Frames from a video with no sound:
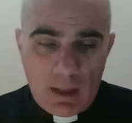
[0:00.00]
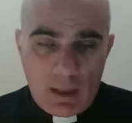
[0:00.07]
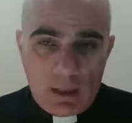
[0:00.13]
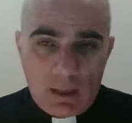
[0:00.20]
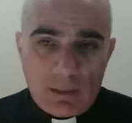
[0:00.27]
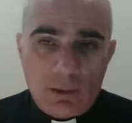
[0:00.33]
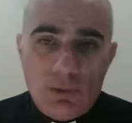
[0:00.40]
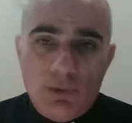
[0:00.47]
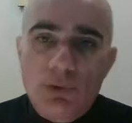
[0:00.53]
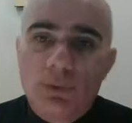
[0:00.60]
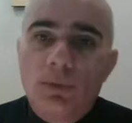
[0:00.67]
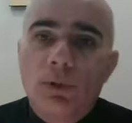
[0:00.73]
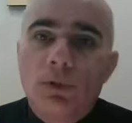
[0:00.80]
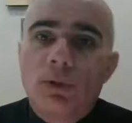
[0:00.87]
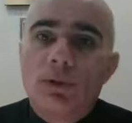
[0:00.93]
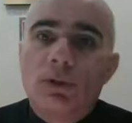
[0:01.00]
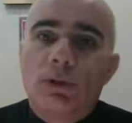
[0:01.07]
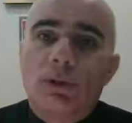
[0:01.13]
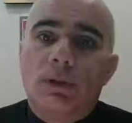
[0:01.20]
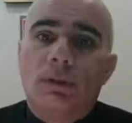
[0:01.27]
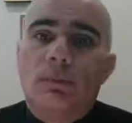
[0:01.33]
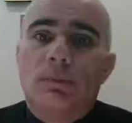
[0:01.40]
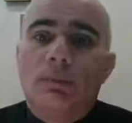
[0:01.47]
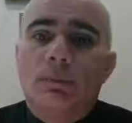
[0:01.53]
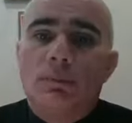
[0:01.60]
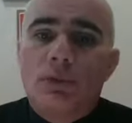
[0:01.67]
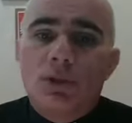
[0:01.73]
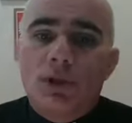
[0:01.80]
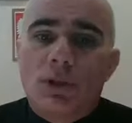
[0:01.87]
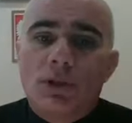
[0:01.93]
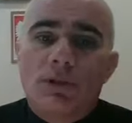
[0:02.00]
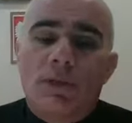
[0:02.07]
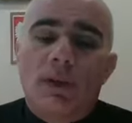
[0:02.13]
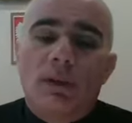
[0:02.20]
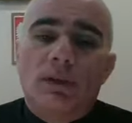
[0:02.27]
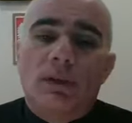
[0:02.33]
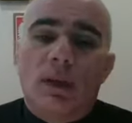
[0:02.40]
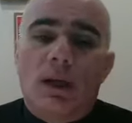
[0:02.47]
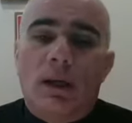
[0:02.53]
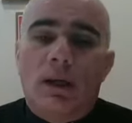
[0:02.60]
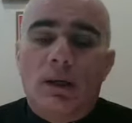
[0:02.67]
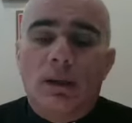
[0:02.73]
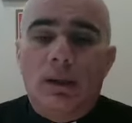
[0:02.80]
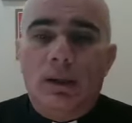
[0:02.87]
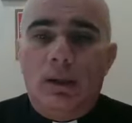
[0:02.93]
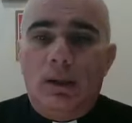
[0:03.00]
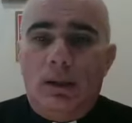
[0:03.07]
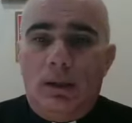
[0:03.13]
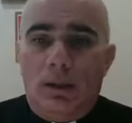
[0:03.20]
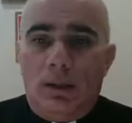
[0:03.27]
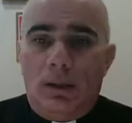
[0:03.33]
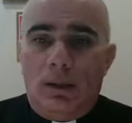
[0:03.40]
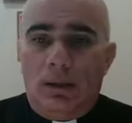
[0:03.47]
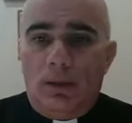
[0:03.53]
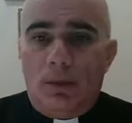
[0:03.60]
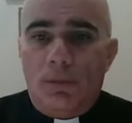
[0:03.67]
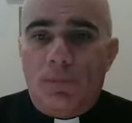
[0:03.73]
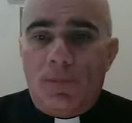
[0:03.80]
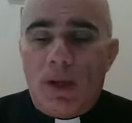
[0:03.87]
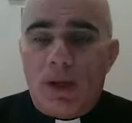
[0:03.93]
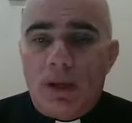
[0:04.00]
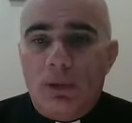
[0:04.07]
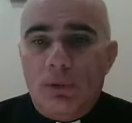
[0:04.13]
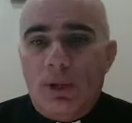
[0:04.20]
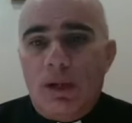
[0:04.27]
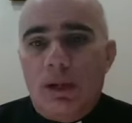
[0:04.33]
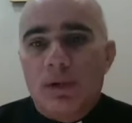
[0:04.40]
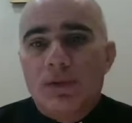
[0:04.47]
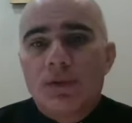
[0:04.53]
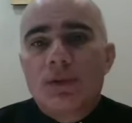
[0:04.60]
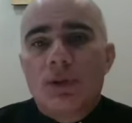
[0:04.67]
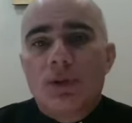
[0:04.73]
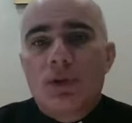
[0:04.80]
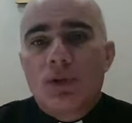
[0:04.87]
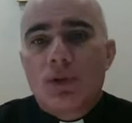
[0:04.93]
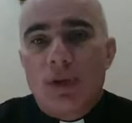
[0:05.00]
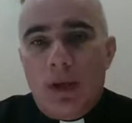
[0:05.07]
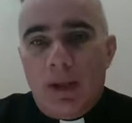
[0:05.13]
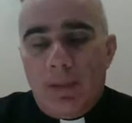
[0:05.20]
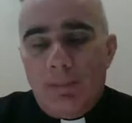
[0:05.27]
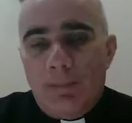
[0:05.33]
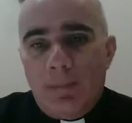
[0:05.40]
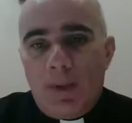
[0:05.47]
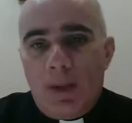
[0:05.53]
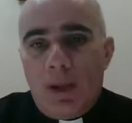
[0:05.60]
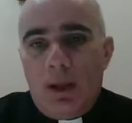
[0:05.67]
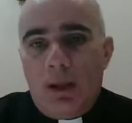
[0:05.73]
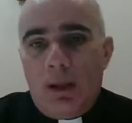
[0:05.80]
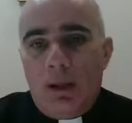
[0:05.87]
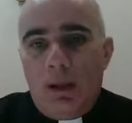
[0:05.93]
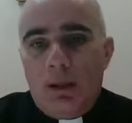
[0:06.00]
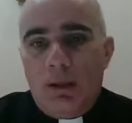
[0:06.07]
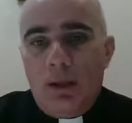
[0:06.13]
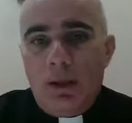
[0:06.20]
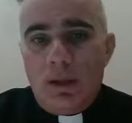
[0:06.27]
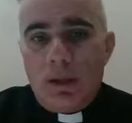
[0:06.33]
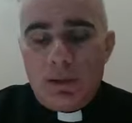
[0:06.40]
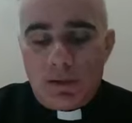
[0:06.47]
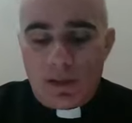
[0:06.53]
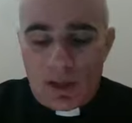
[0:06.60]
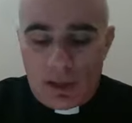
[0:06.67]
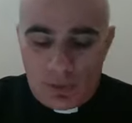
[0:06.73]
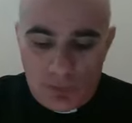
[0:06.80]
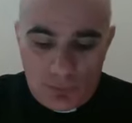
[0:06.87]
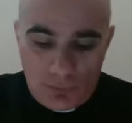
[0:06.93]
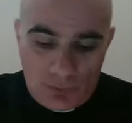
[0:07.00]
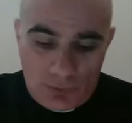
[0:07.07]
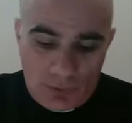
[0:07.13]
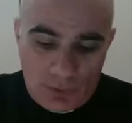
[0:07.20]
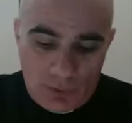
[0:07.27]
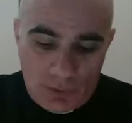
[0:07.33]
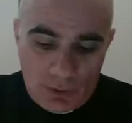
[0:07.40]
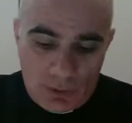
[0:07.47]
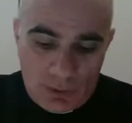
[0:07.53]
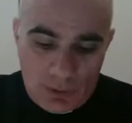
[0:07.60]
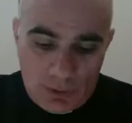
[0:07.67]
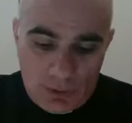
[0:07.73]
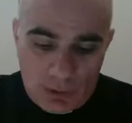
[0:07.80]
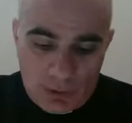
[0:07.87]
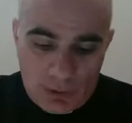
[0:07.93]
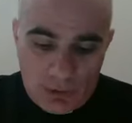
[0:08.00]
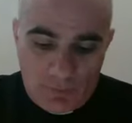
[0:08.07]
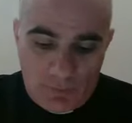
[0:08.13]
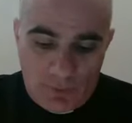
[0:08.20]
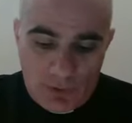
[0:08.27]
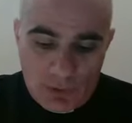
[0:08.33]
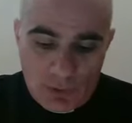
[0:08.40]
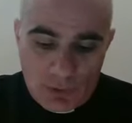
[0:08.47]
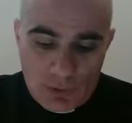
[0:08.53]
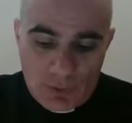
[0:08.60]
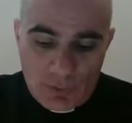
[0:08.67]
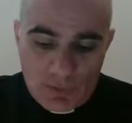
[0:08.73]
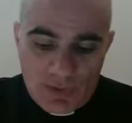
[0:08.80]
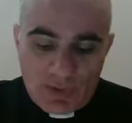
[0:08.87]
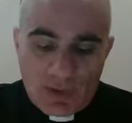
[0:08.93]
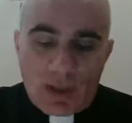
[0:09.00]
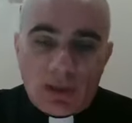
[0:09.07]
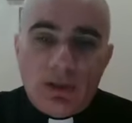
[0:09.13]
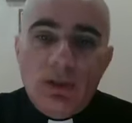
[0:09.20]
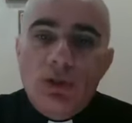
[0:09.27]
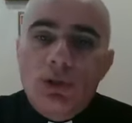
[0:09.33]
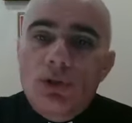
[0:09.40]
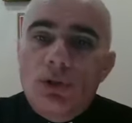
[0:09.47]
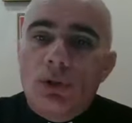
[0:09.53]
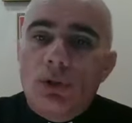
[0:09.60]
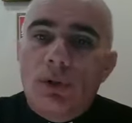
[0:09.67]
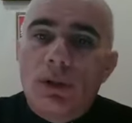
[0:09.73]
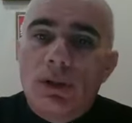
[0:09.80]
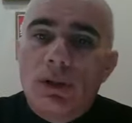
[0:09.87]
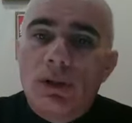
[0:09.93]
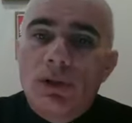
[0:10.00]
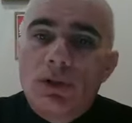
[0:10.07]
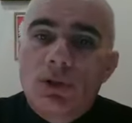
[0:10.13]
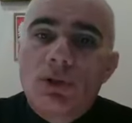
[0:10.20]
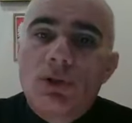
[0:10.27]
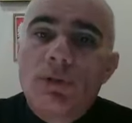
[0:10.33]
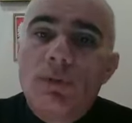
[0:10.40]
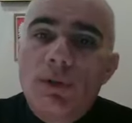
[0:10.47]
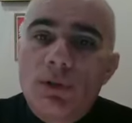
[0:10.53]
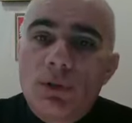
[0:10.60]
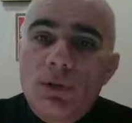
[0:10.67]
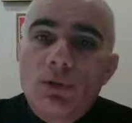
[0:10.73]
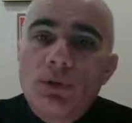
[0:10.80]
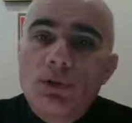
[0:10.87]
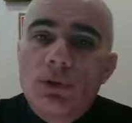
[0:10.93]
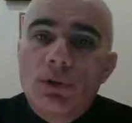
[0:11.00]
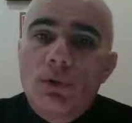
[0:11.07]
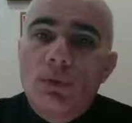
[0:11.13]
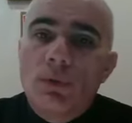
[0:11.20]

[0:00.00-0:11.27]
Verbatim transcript: Dlatego, że moi drodzy, msza święta, e, ofiara eucharystyczna e, nie jest jakąś rzeczywistością statyczną, ale jest rzeczywistością